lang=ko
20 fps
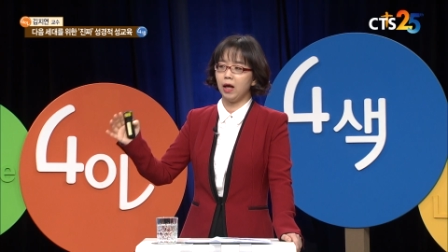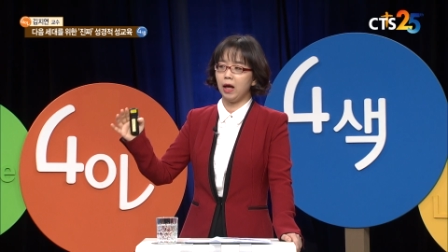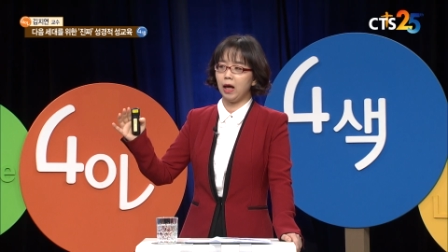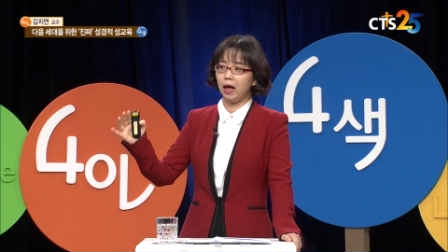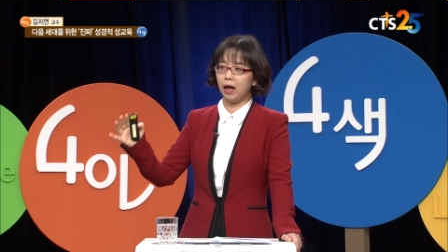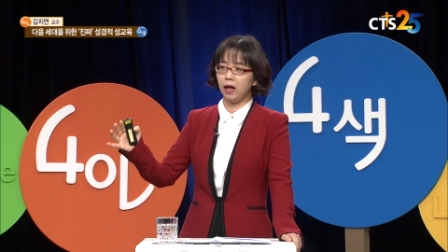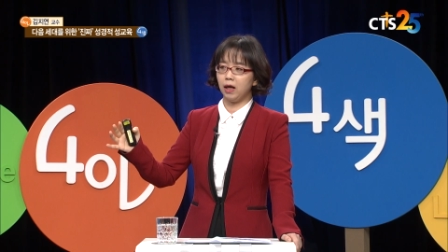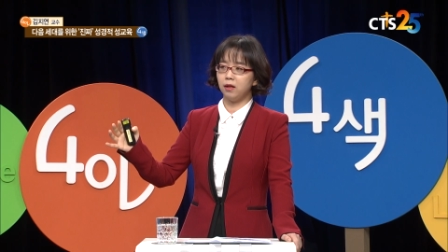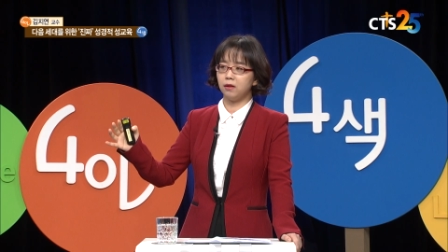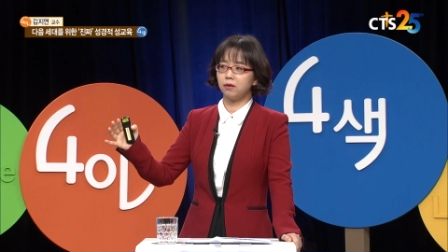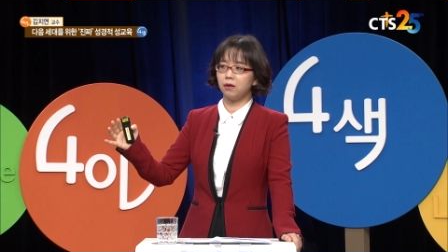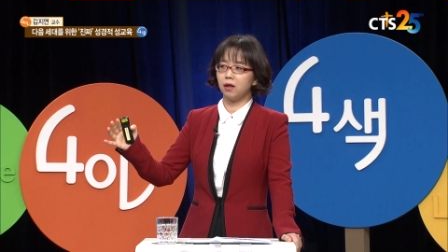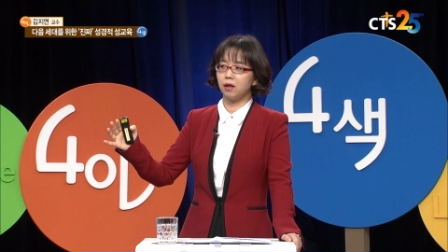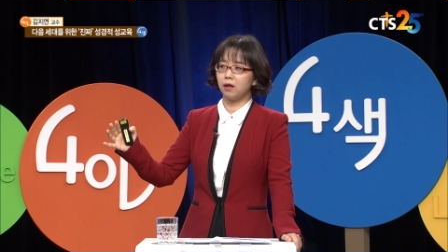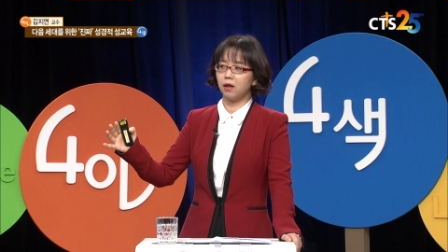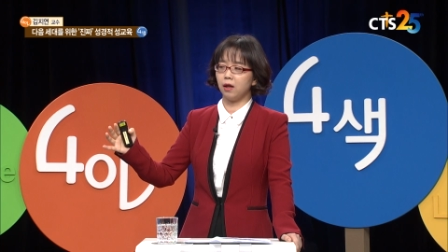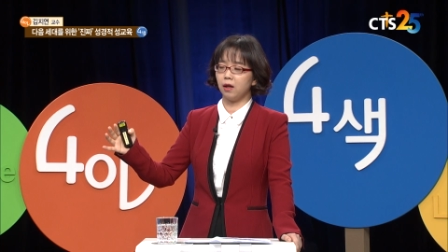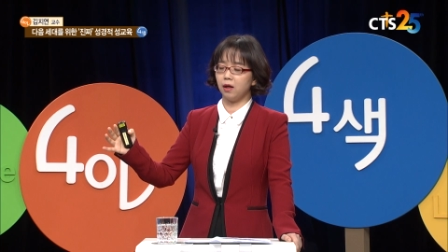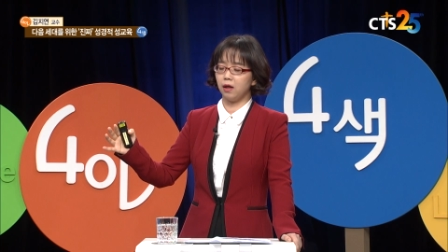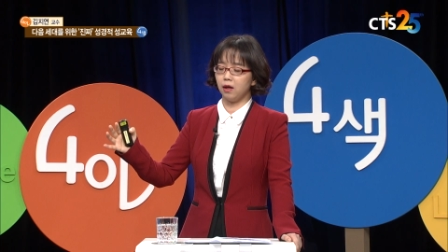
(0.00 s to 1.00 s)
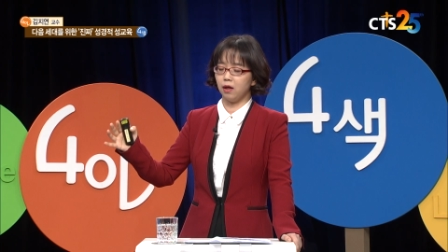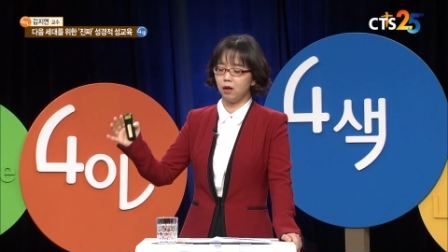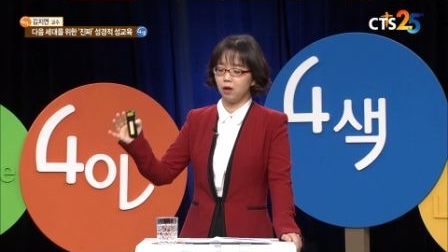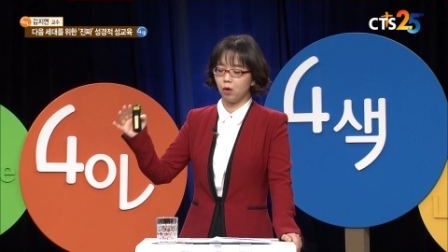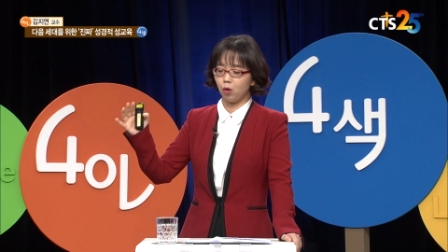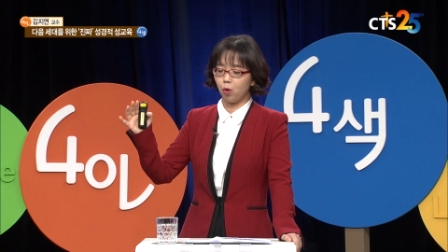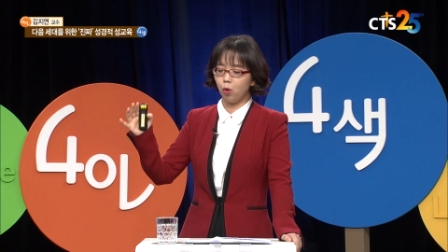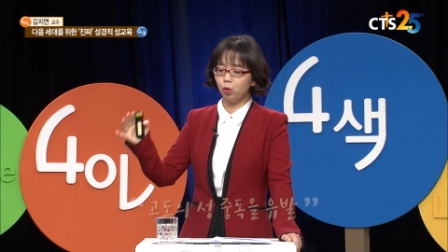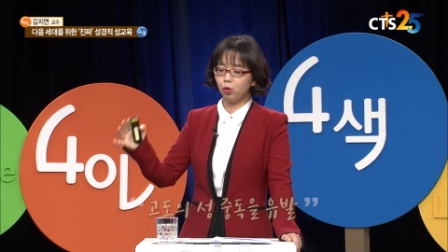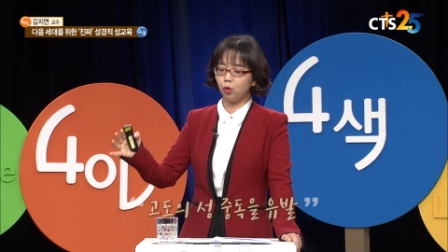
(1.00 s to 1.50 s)
아이들에게
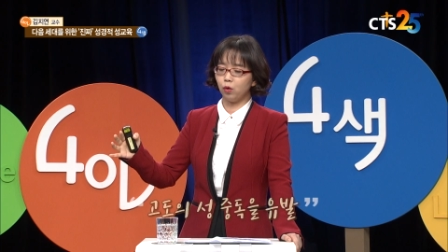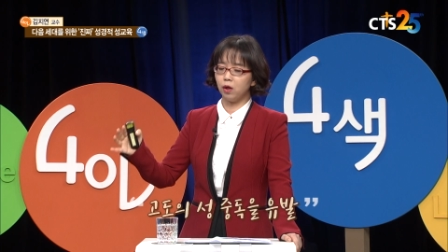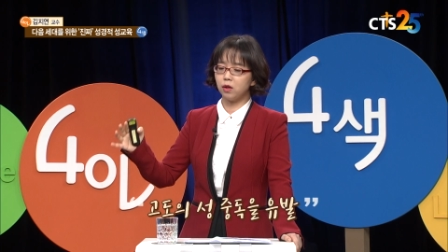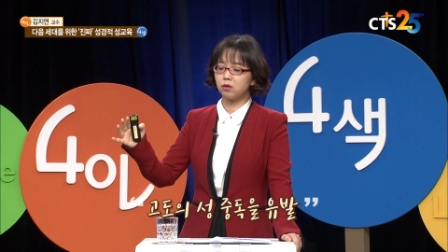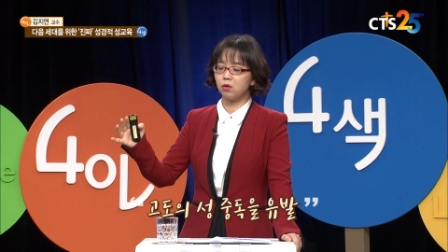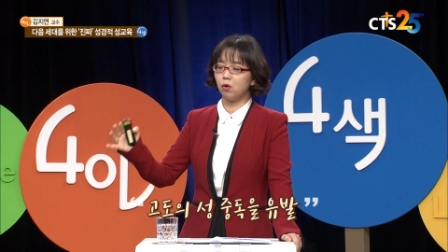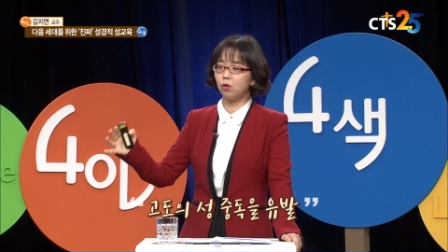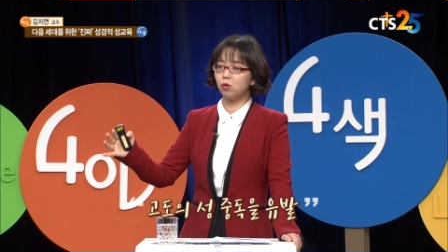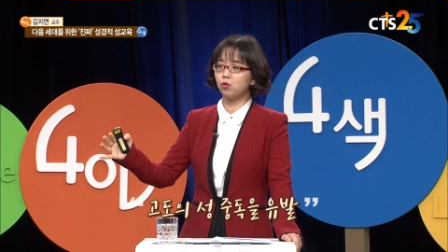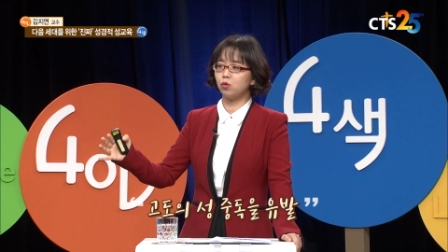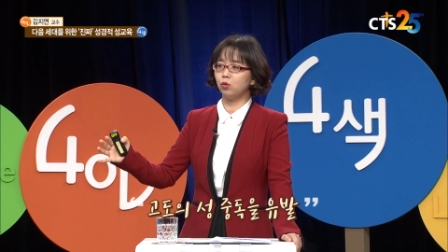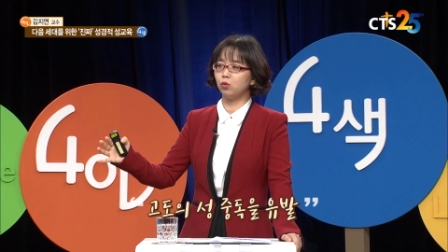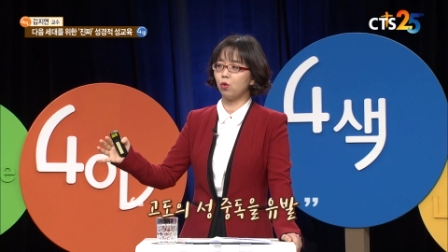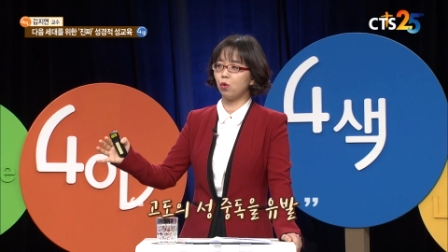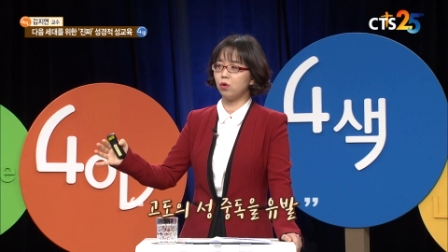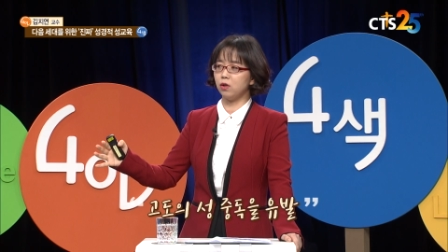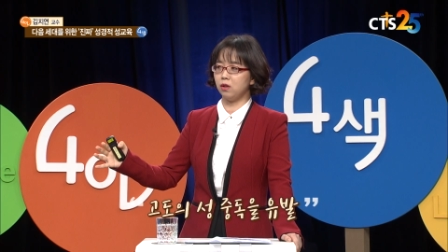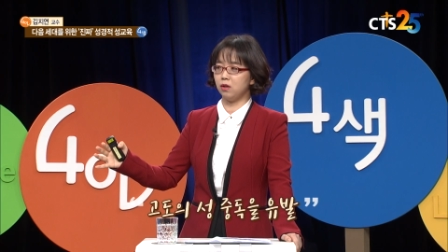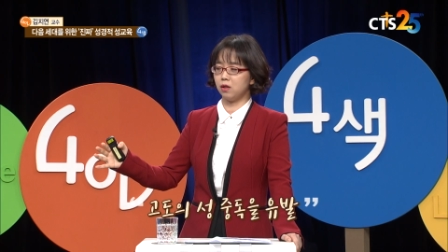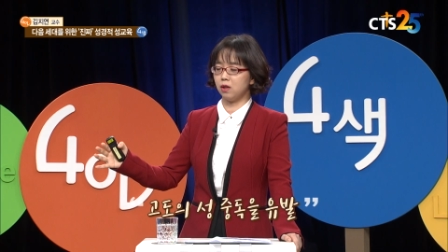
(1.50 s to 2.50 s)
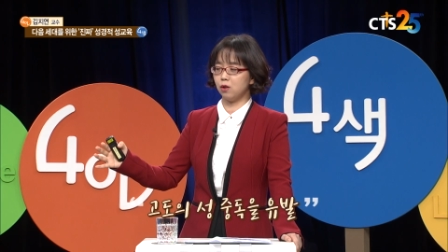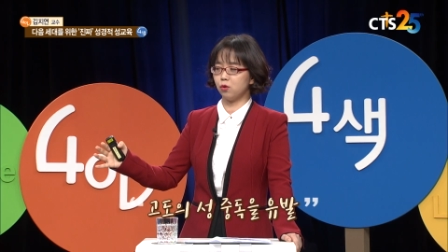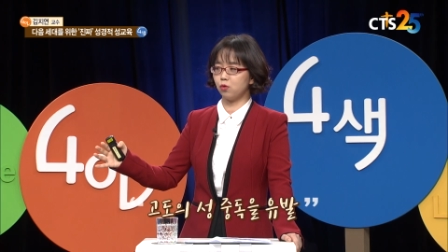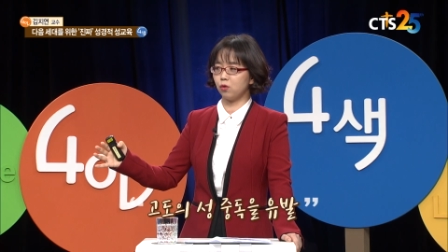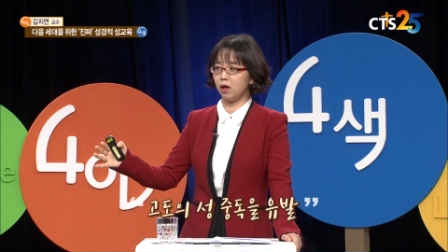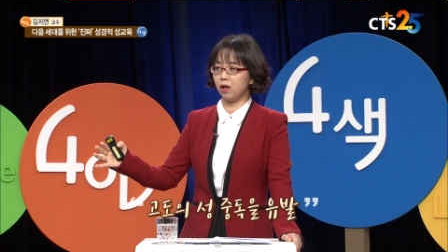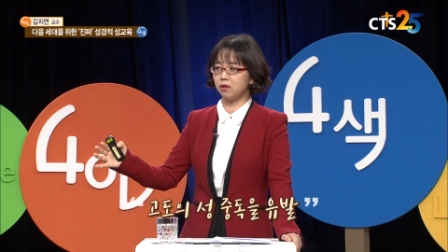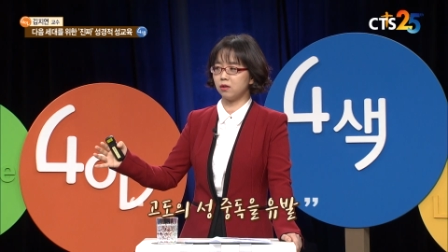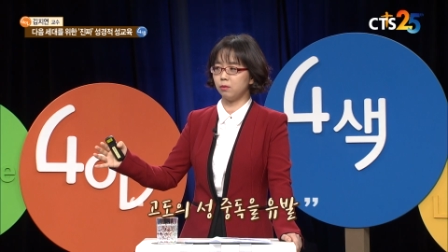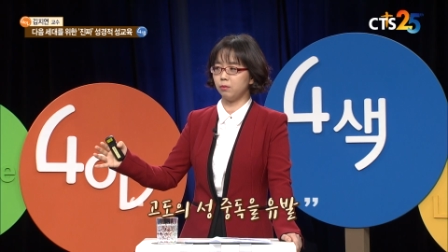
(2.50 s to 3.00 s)
고도의 성 중독을 일으킬
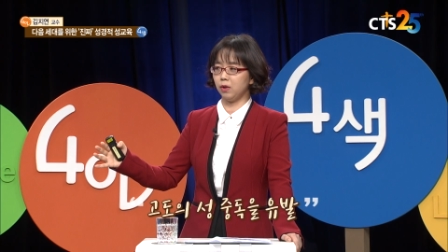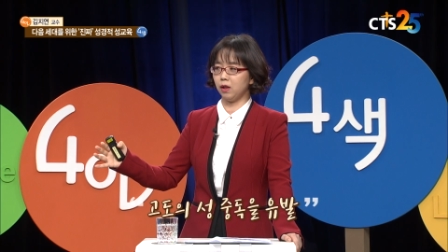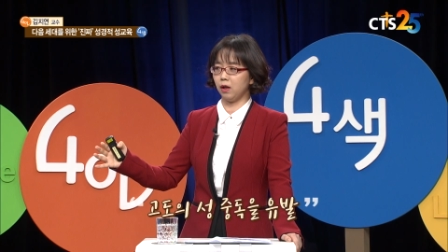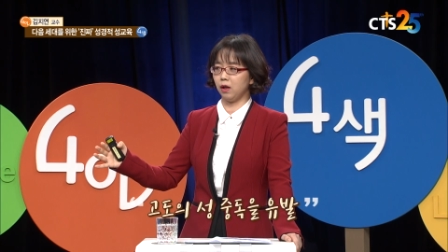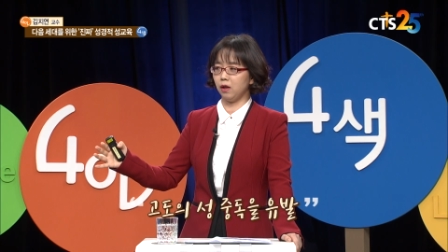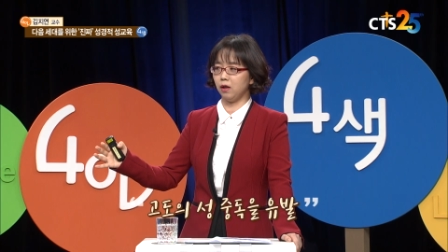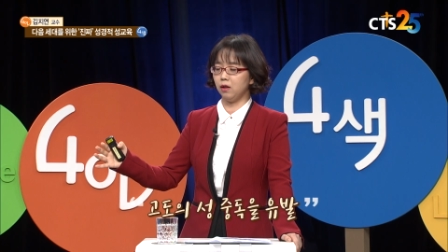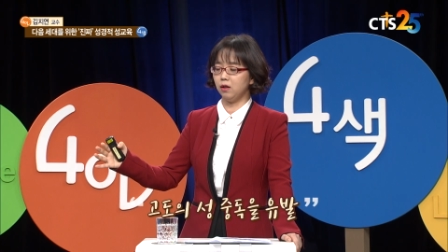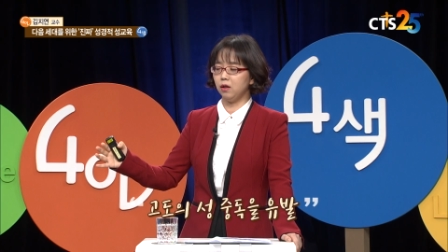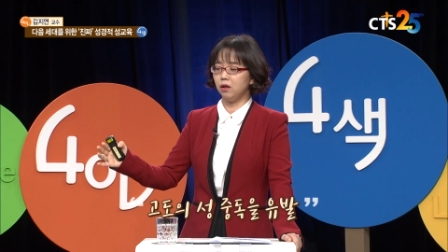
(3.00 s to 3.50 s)
수가 있습니다.